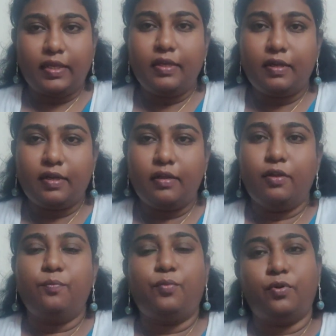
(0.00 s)
ఇంకా
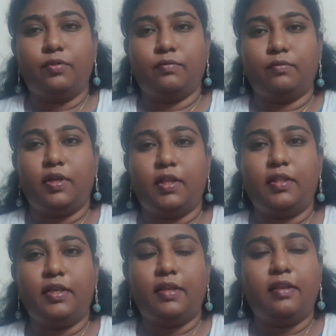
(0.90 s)
పోదు
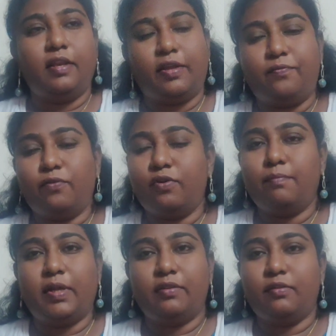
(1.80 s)
అది లైఫ్
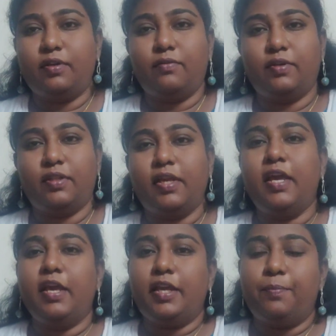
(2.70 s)
లాంగ్ మనతోనే ఉంటుంది
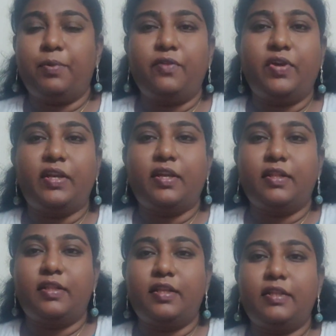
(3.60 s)
ఇప్పటి వరకు
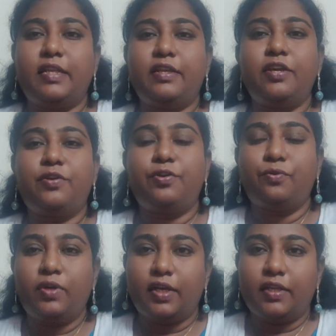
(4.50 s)
అయితే దీనికి
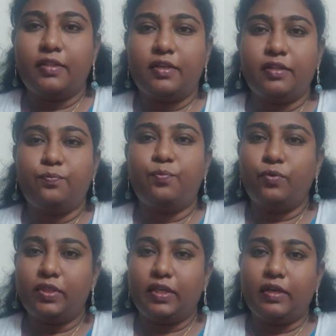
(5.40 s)
క్యూర్ అనేది లేదు
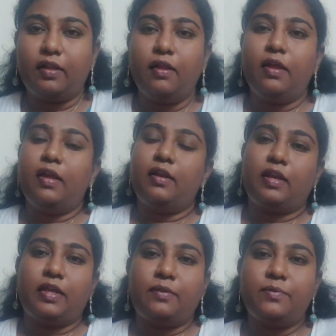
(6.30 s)
పూర్తిగా
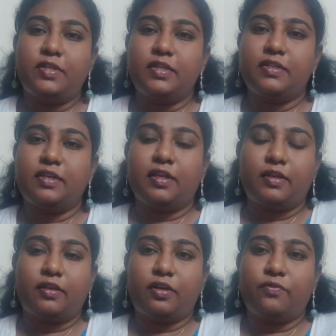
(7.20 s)
నయం
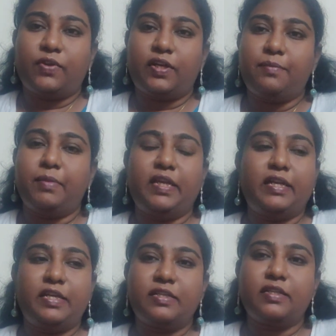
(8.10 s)
చేసేటటువంటి
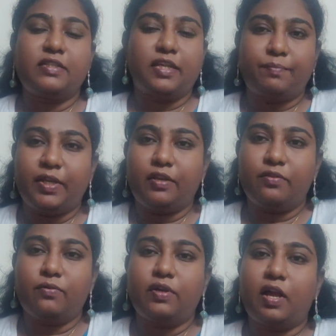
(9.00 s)
మెడికేషన్స్ ఏమీ
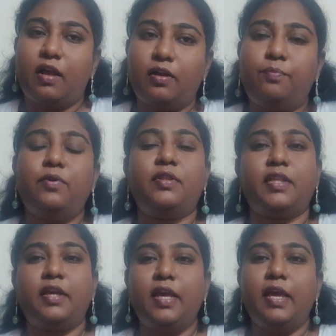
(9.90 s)
లేదు
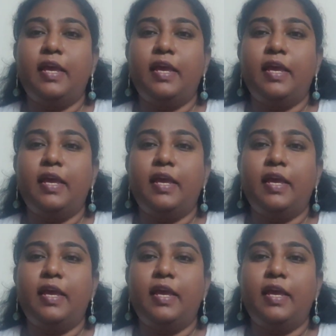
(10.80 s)
కాకపోతే